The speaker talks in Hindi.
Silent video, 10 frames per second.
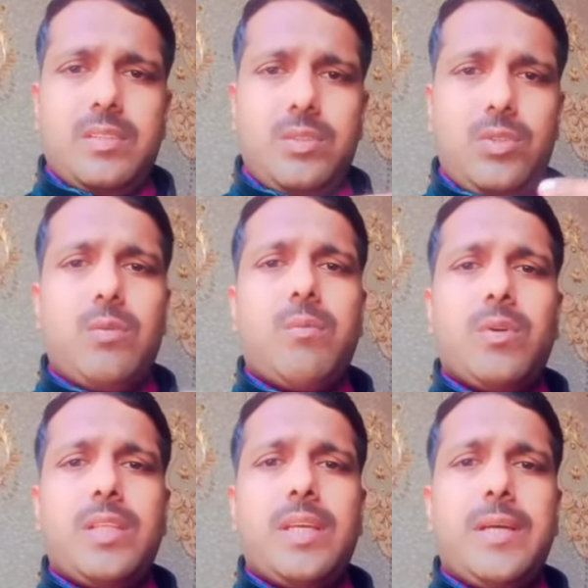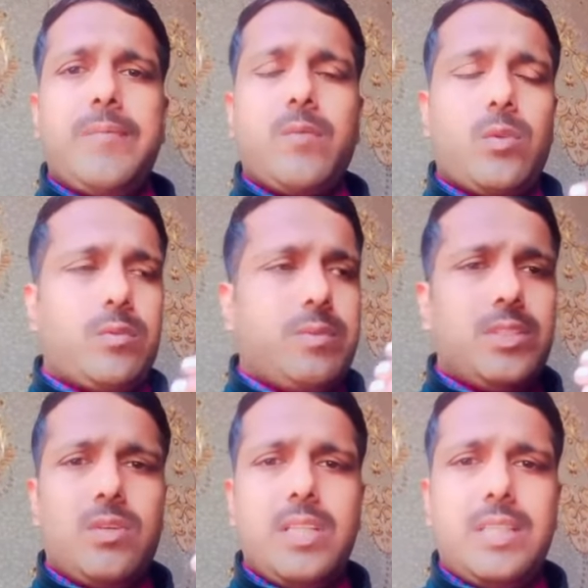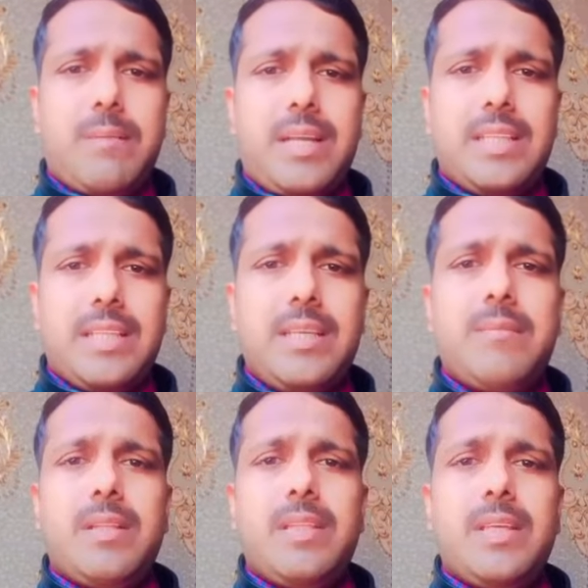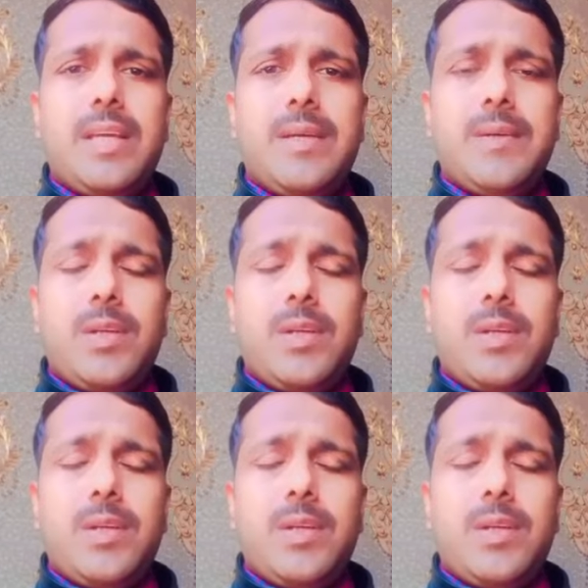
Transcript: जुर्म होते हैं उस पर जो है जमानत नहीं मिलती है